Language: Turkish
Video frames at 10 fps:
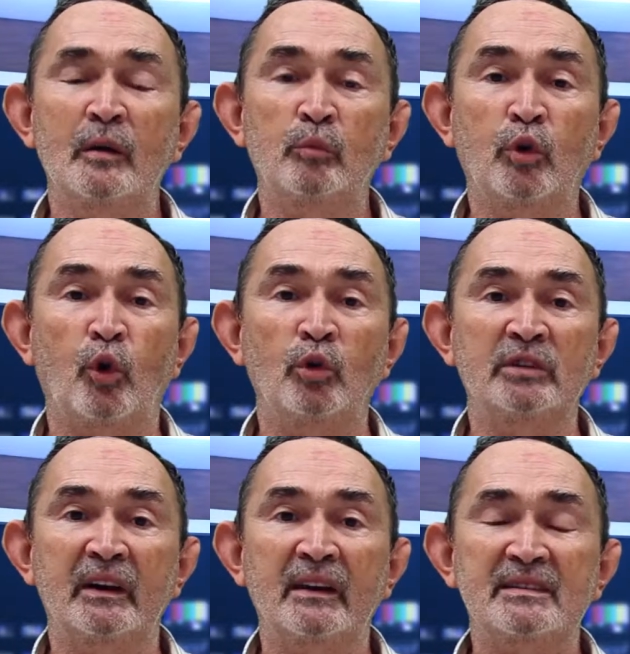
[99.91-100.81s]
bu
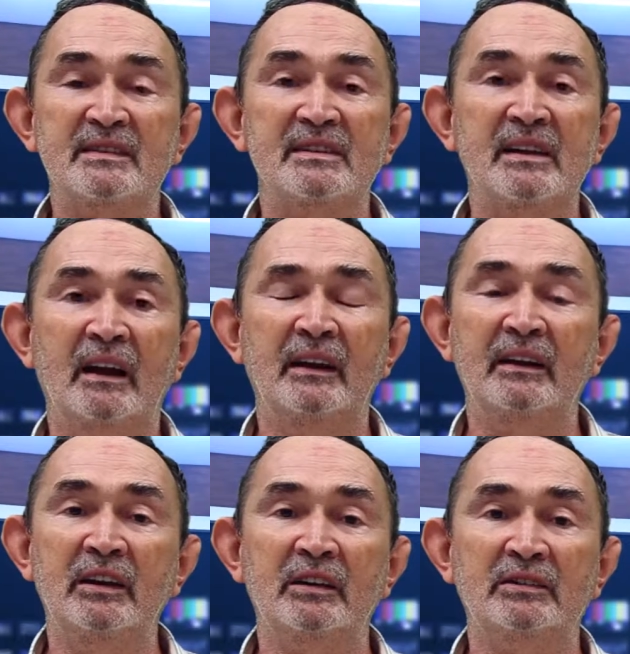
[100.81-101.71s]
konuları
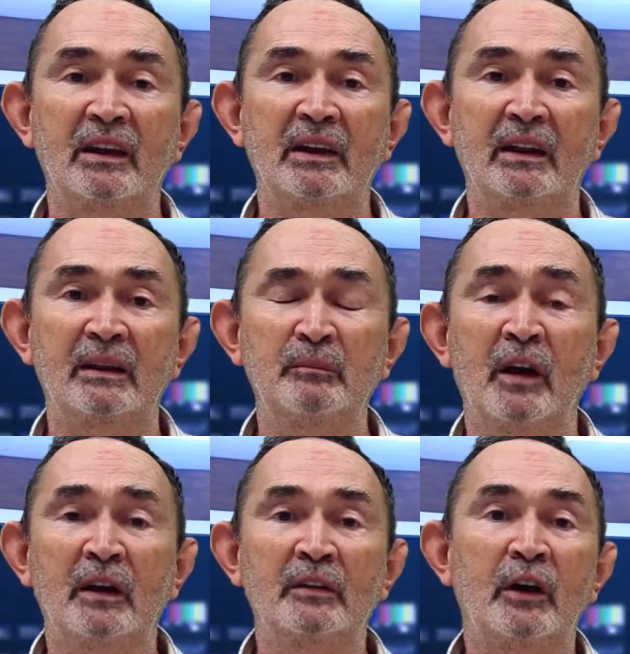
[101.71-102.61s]
sizlerle irdeleyelim
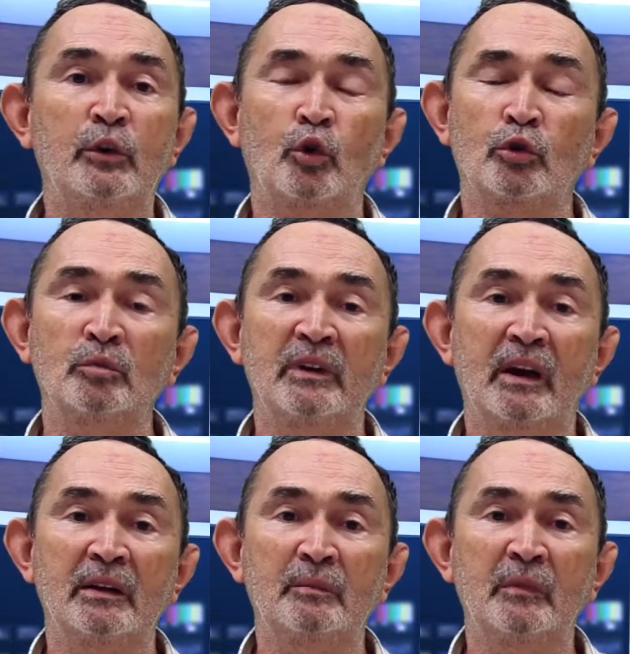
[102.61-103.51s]
ve
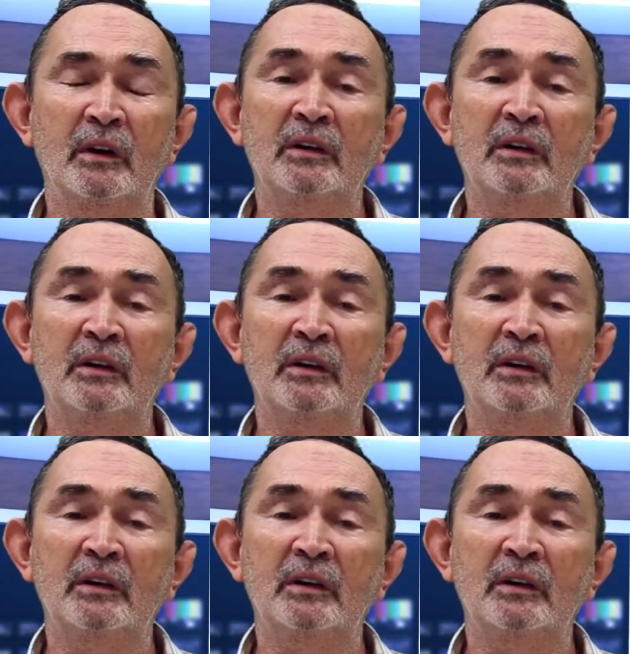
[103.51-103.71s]
yorumlayalım.